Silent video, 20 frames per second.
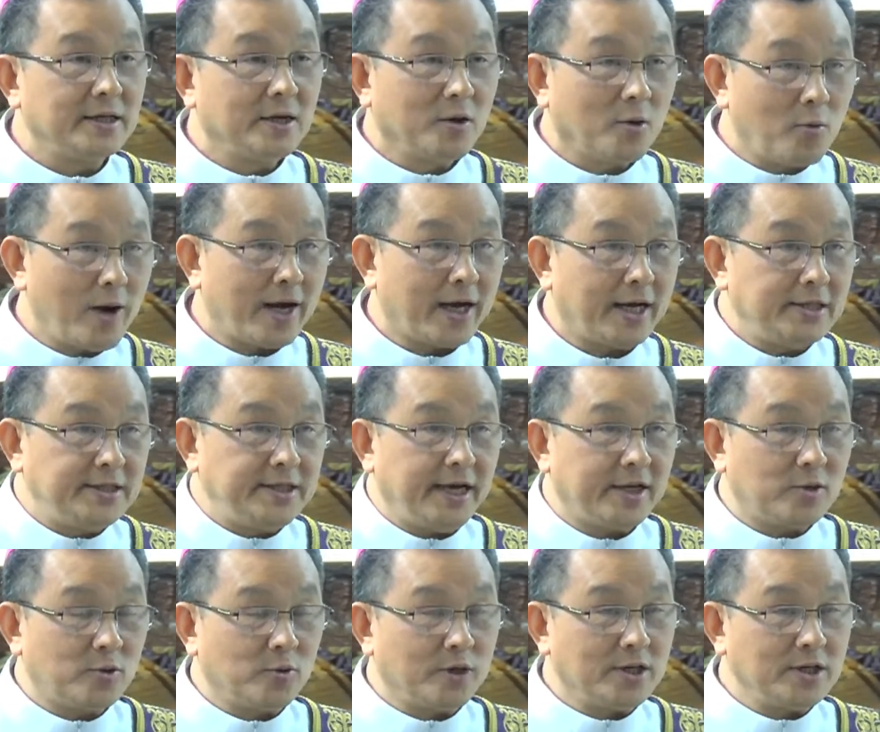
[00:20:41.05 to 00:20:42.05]
qua cái chết
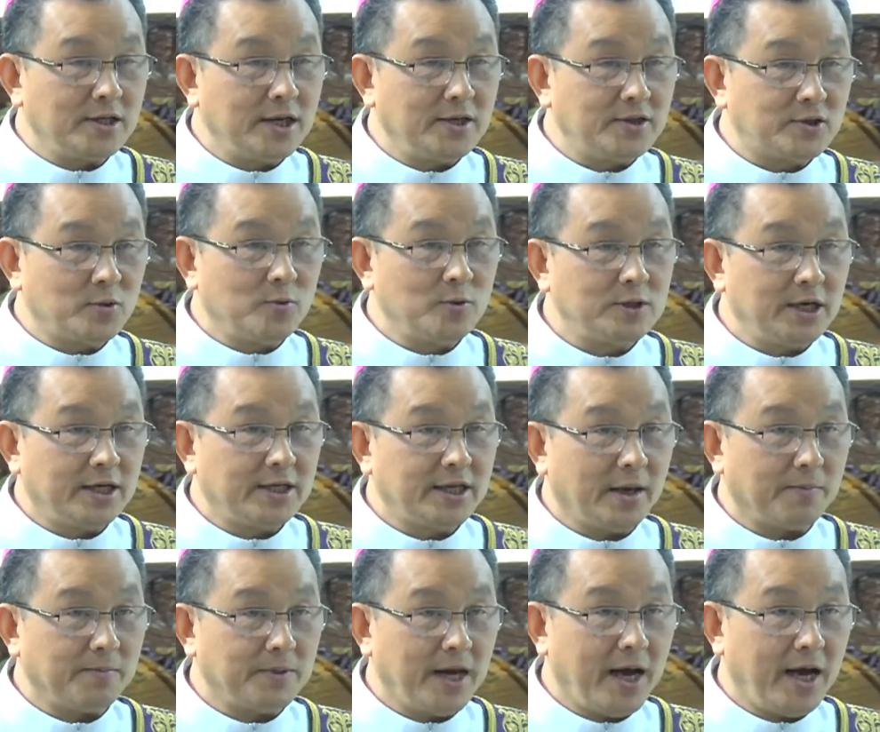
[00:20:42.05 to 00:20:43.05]
của Đức Giêsu trên
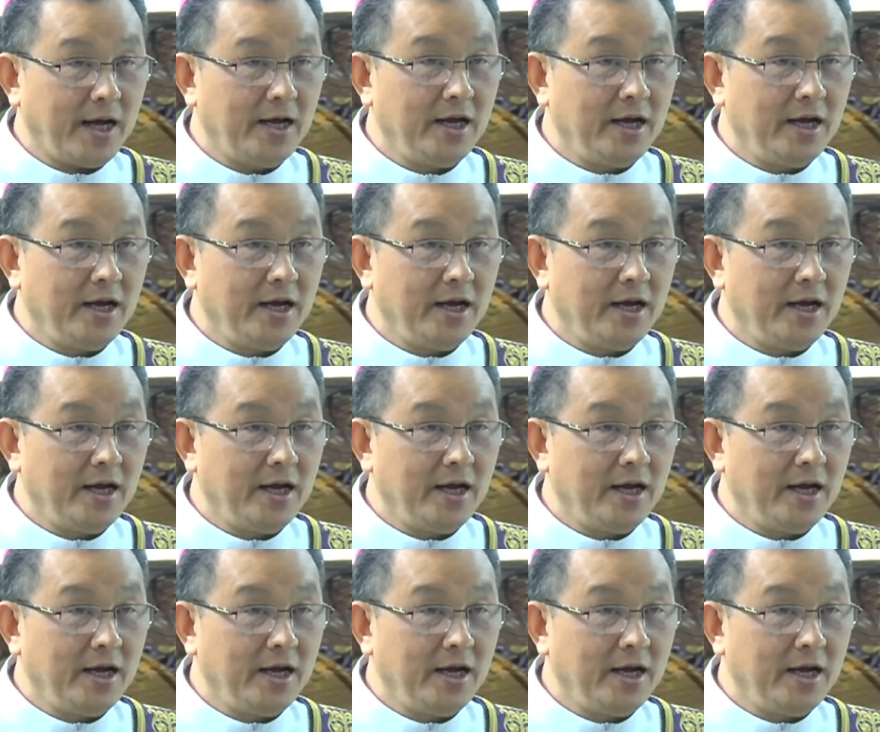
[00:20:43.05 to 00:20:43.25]
thập giá